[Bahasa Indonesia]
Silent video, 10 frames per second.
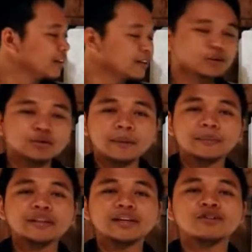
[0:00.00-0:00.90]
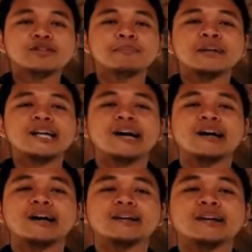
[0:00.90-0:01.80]
itu yang penting harus
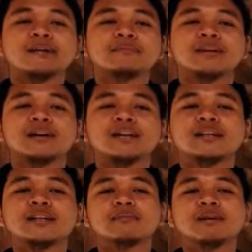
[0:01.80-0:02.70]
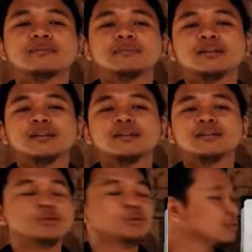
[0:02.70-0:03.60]
dibedah dalam kegiatan hima seperti ini
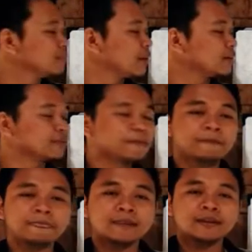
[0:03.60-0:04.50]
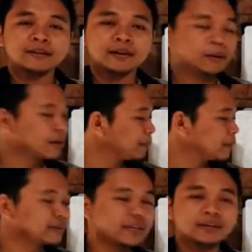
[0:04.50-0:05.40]
Hot hima itu yang ini yang
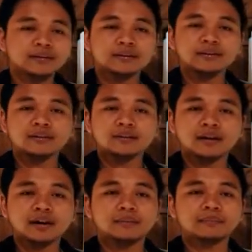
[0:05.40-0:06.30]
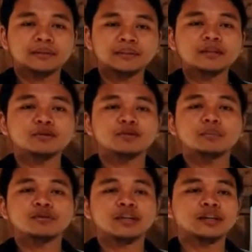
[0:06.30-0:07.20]
penting nah, penting untuk
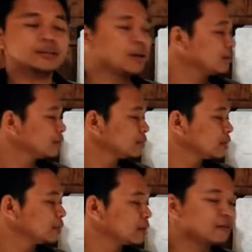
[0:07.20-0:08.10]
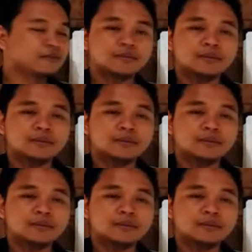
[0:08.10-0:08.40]
kemudian kita benar-benar